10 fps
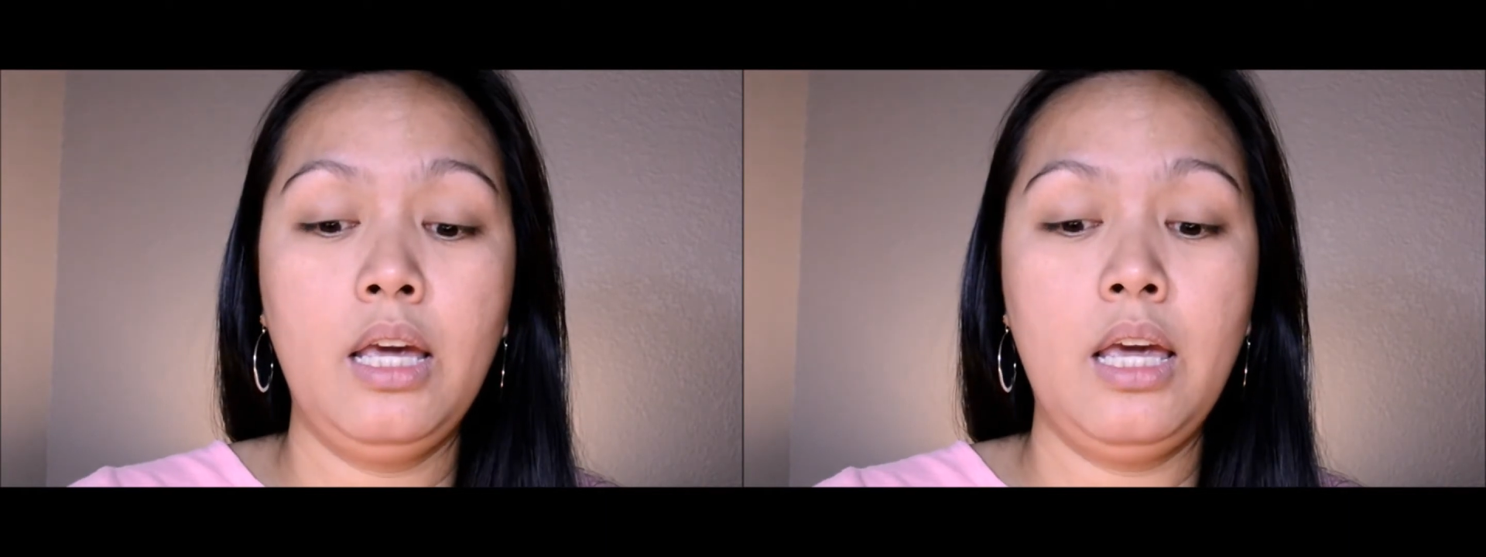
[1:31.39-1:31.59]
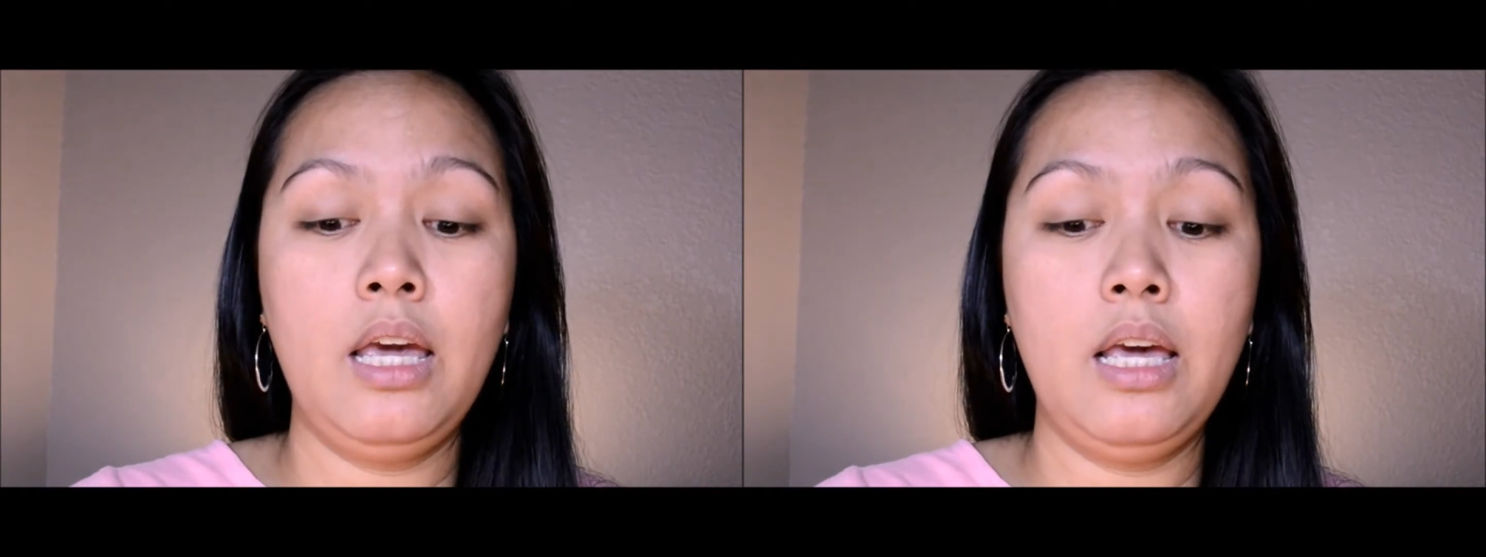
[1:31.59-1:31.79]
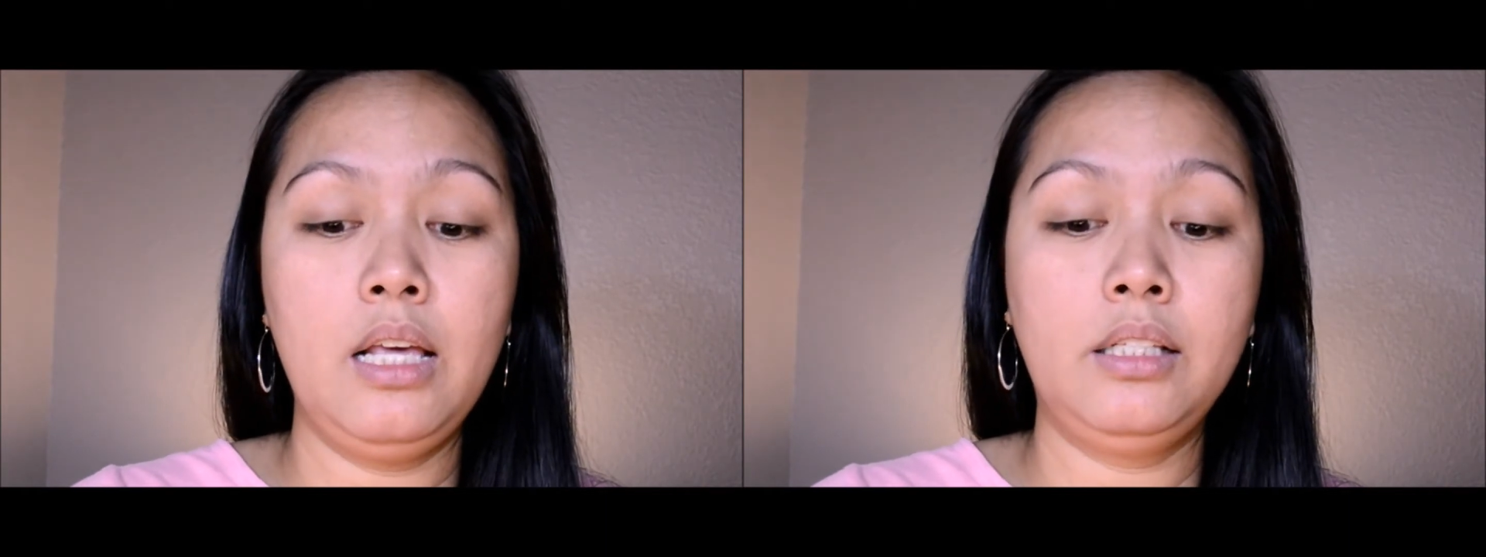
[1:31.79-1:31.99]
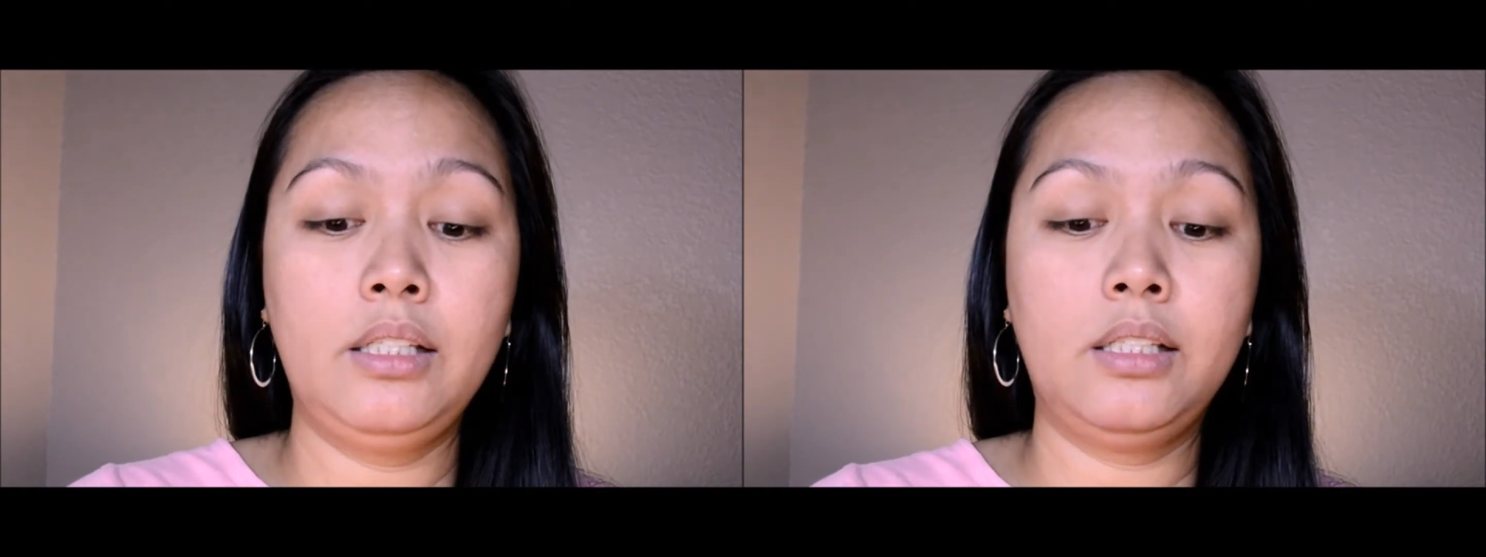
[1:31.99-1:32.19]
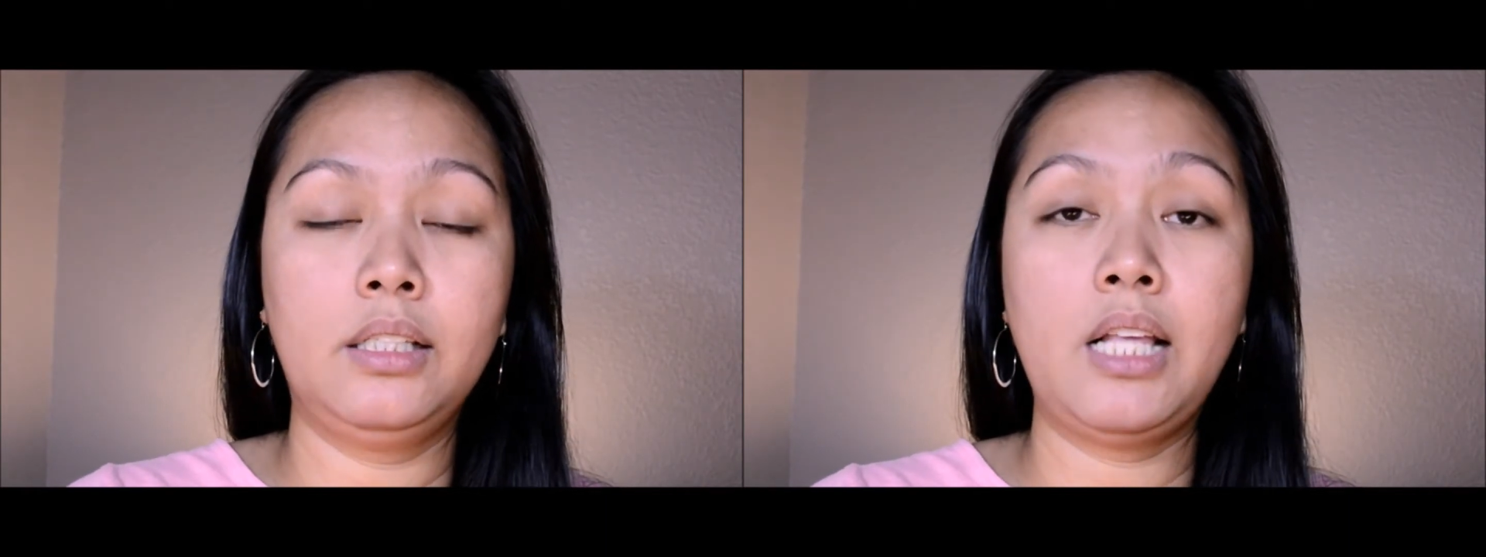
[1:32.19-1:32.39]
is
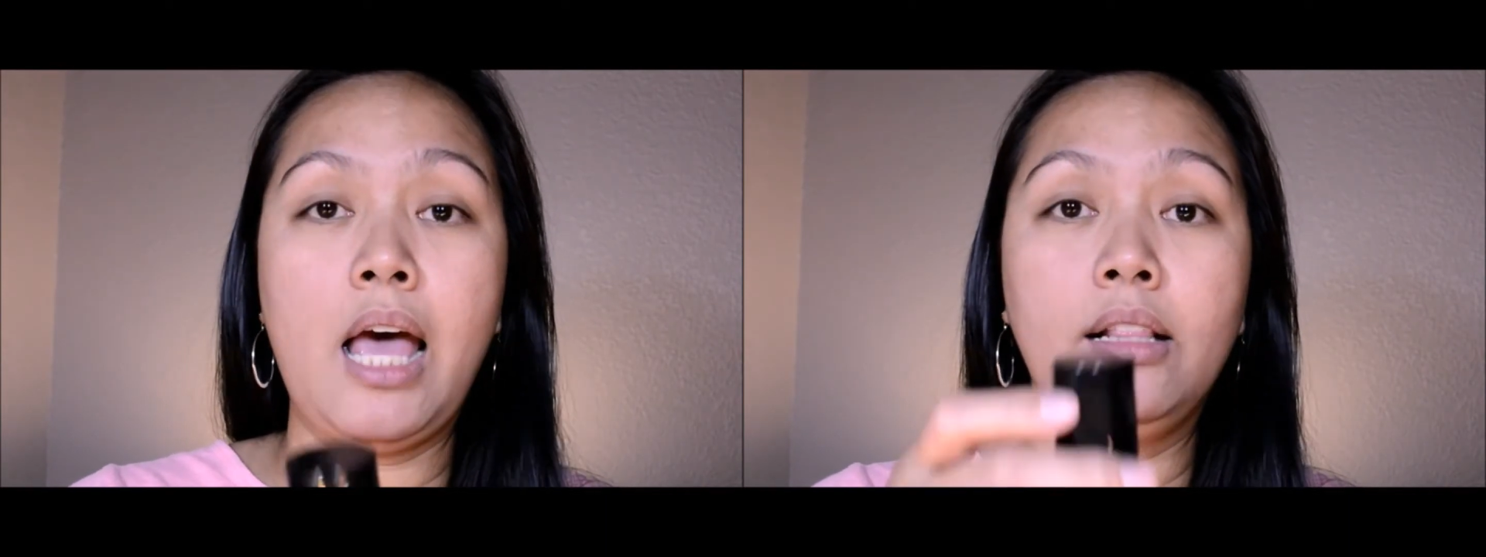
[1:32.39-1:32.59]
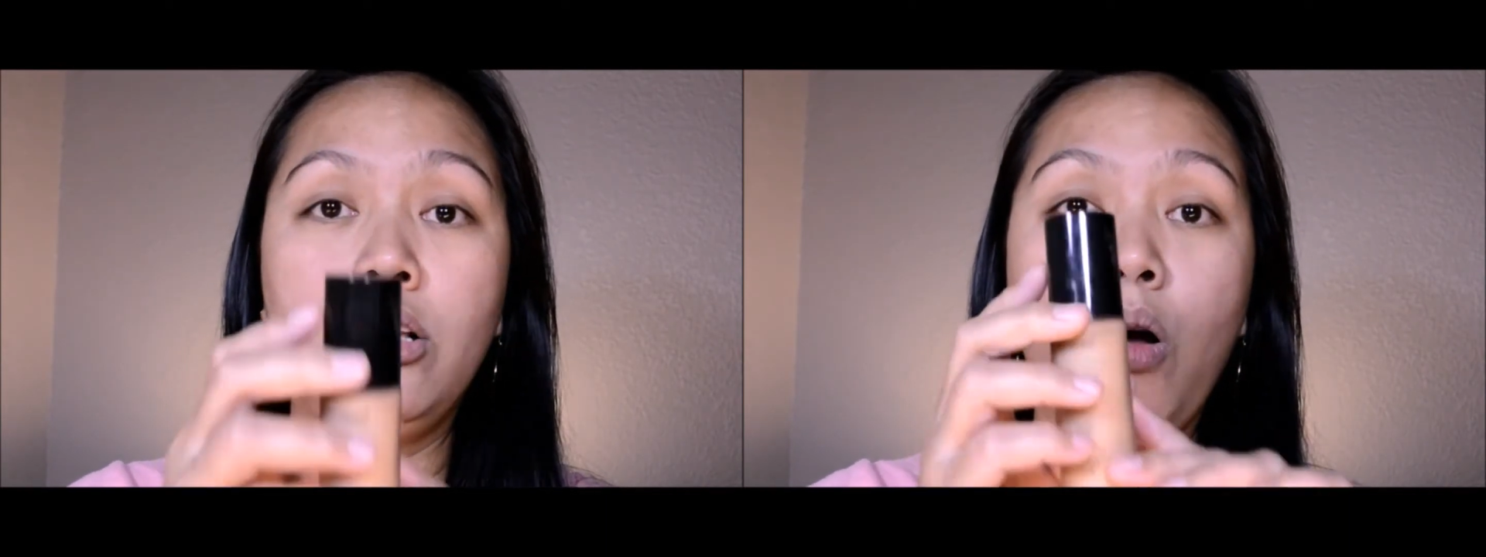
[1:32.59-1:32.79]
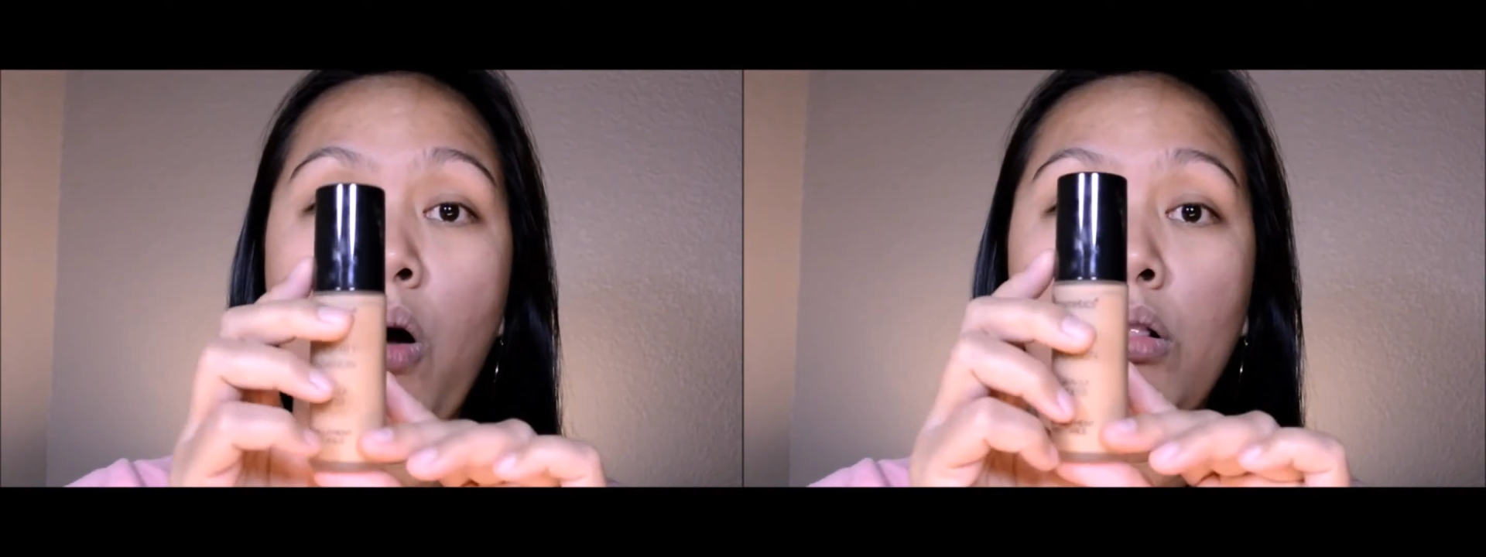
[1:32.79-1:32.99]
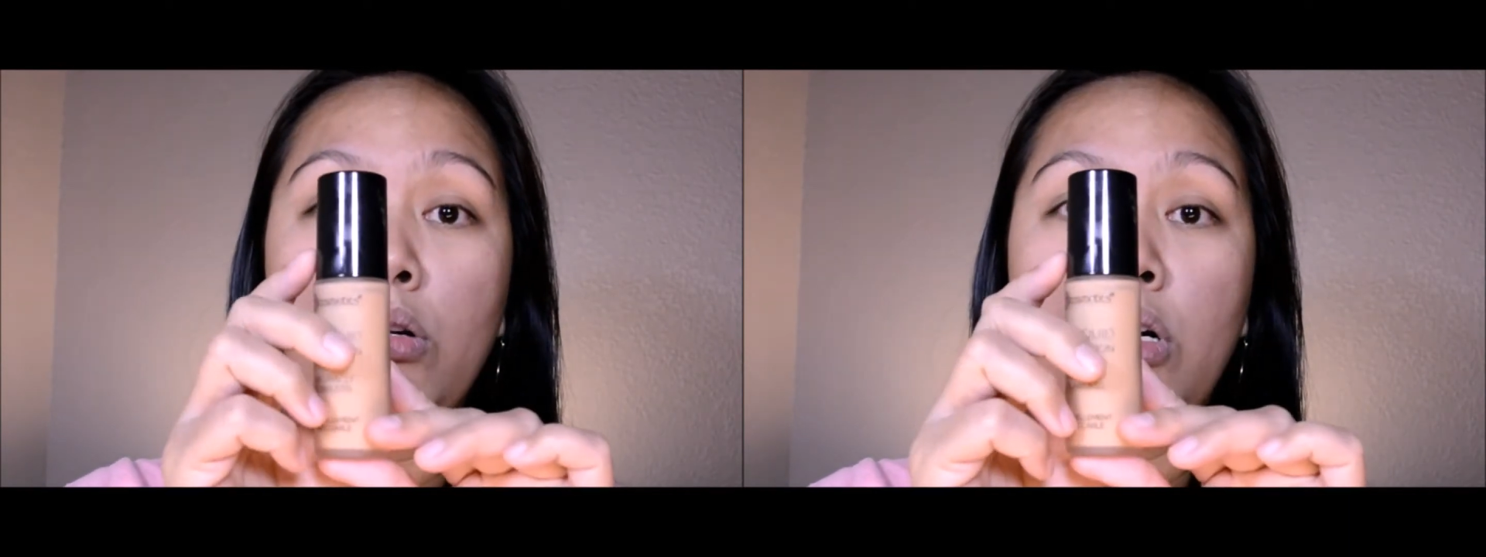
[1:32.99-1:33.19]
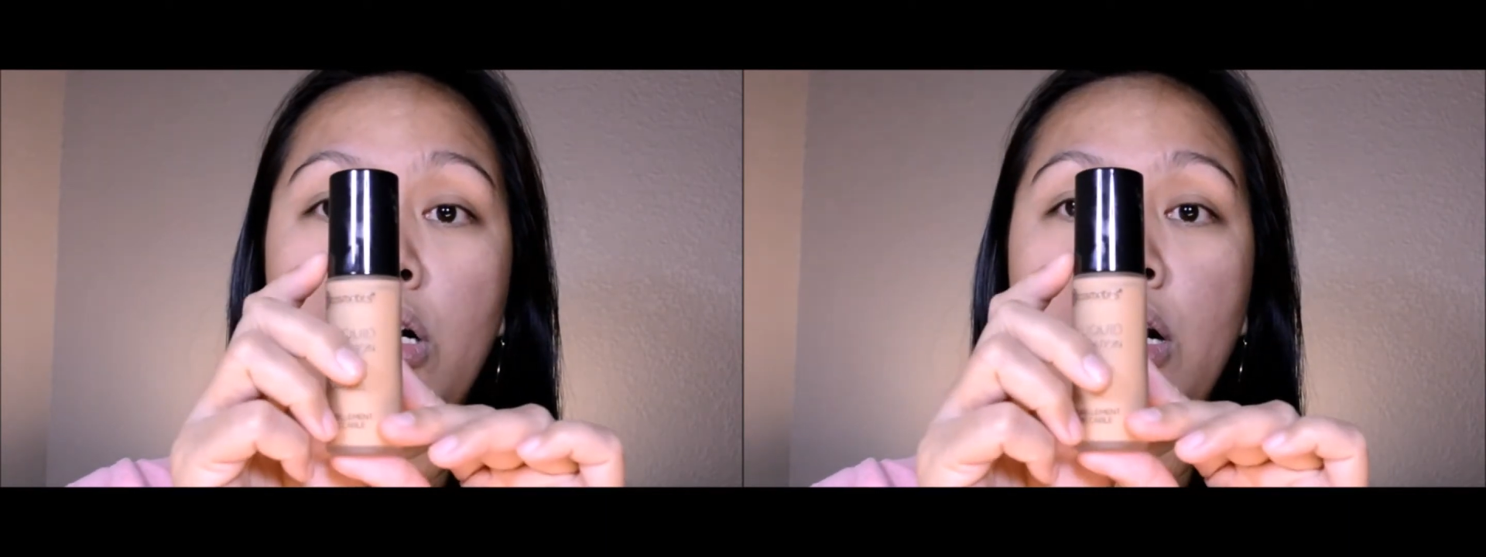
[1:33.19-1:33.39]
sand
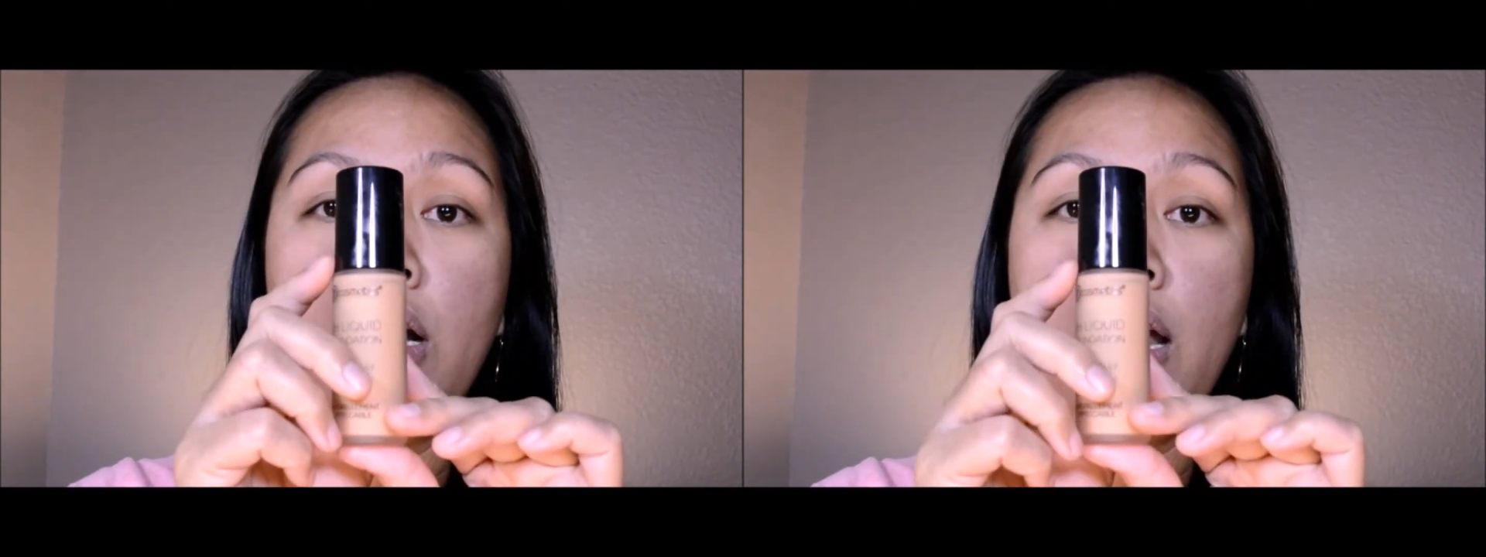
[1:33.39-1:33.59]
color.